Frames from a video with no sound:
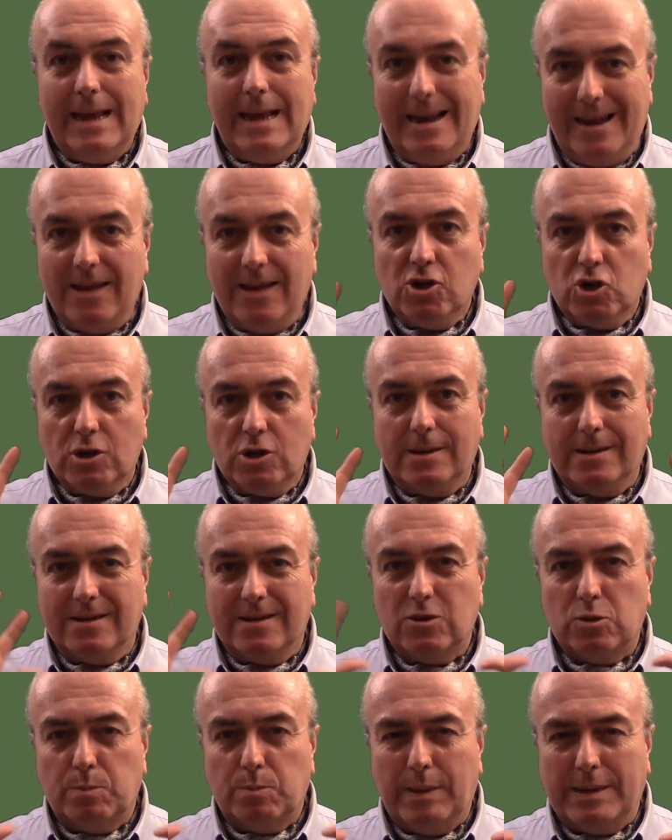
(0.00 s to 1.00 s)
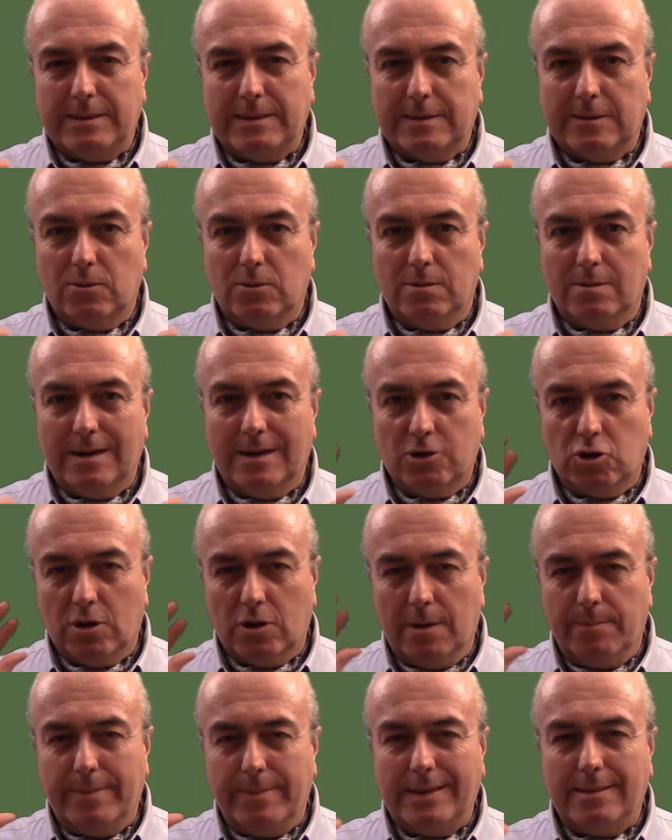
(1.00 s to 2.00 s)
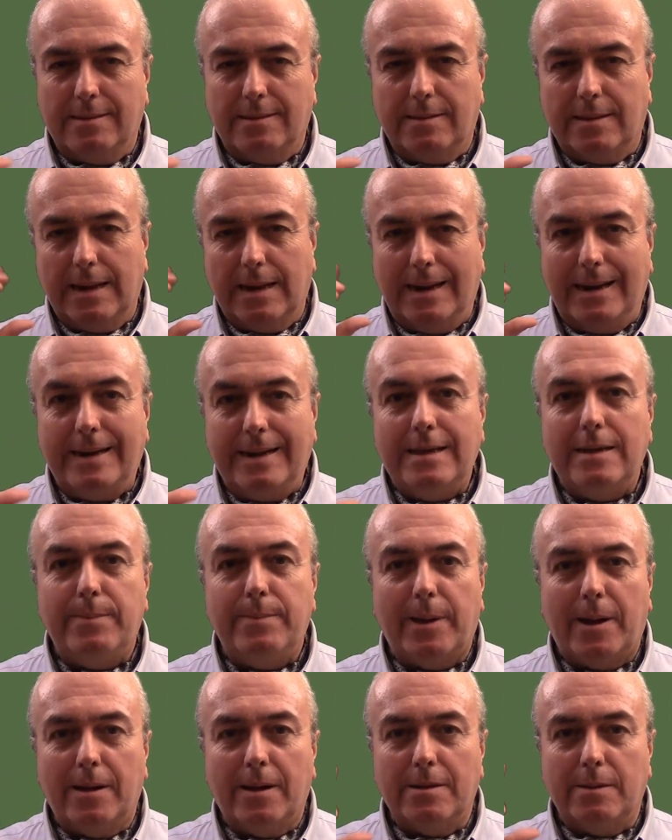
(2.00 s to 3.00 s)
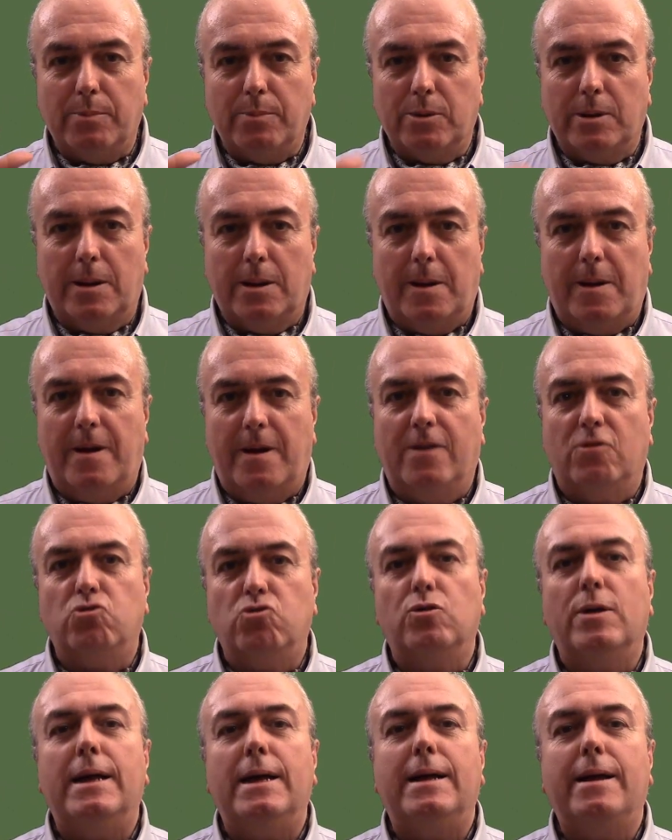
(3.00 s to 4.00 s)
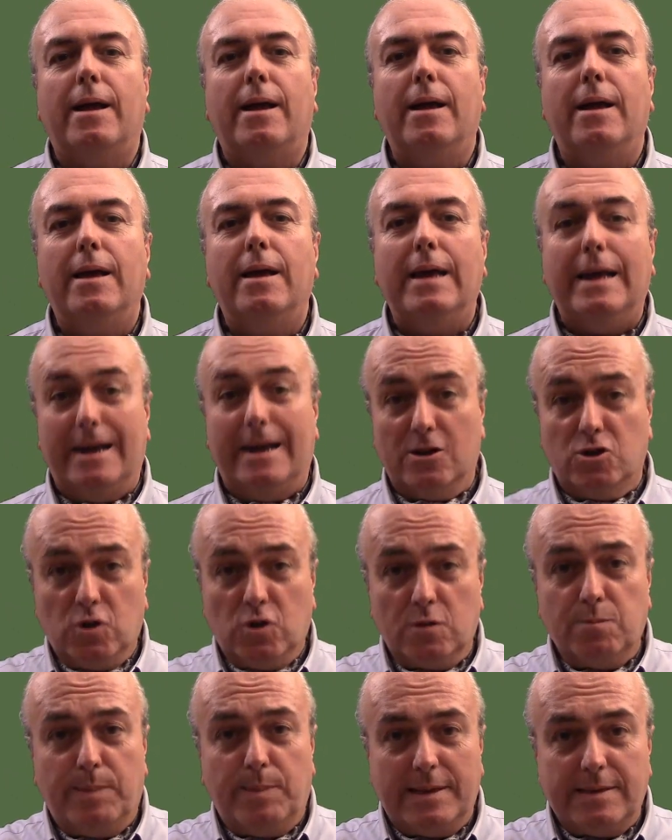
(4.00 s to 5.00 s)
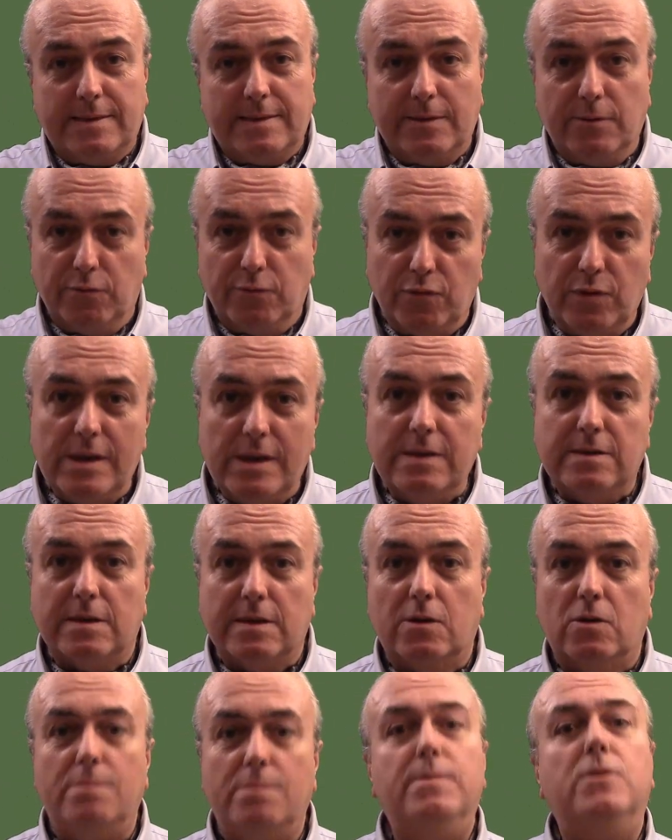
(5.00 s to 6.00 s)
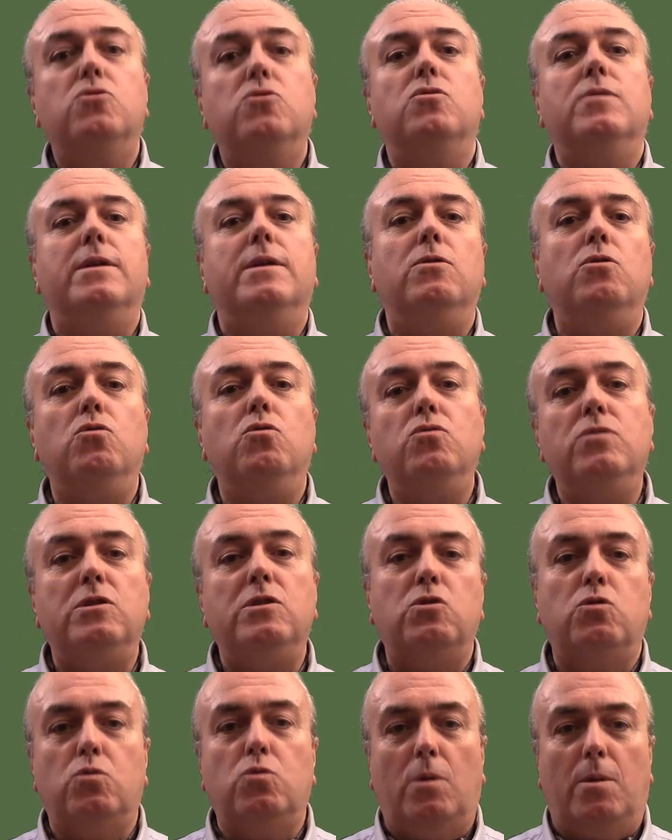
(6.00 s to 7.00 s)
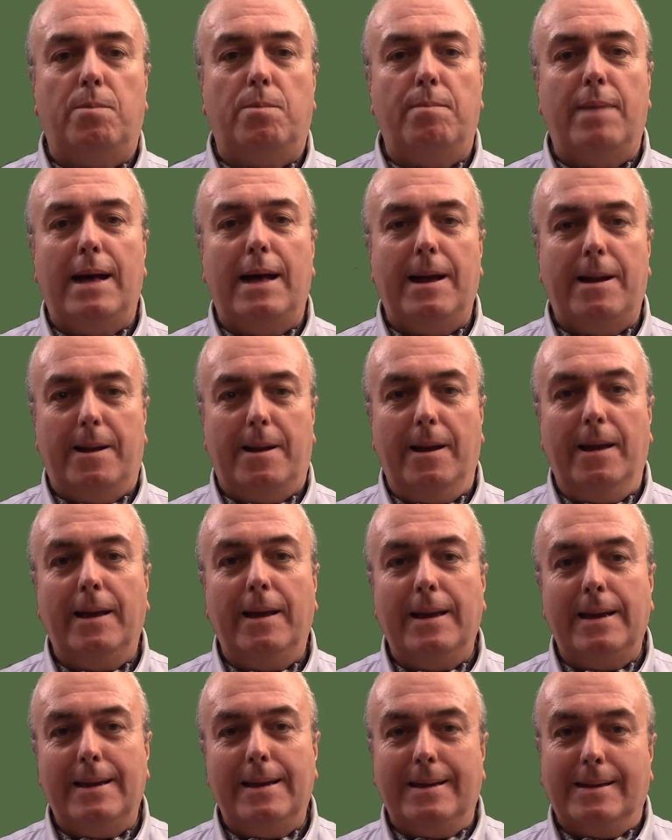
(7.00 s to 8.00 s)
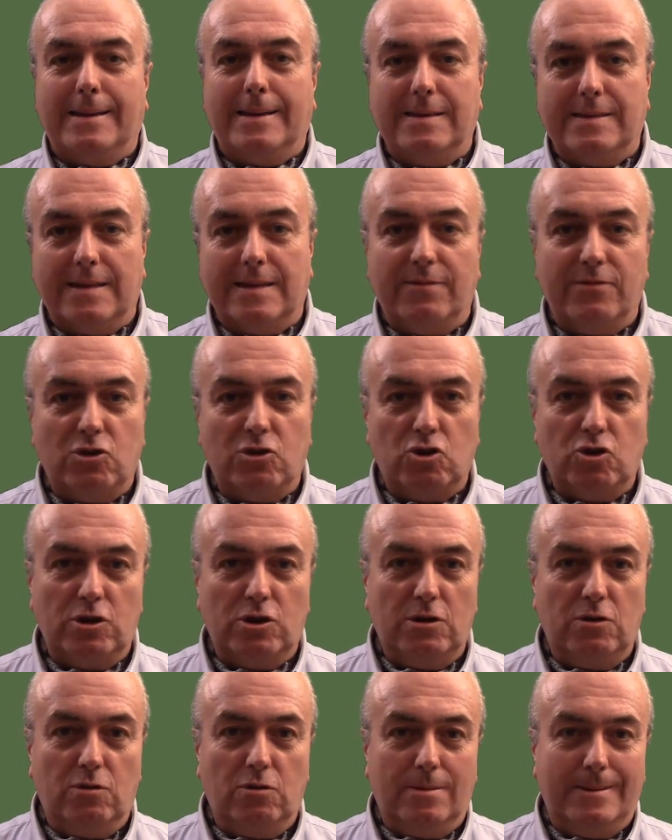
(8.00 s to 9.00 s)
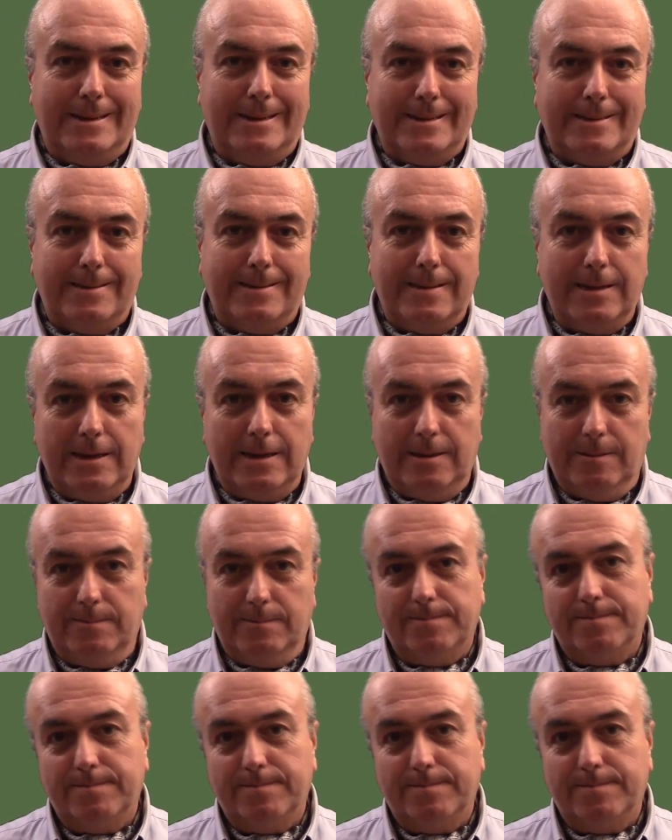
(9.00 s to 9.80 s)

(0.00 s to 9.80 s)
Lascia spazio, lascia la mente libera di poter ragionare, lascia spazio fisico in modo da non disturbare chi sta vicino a te.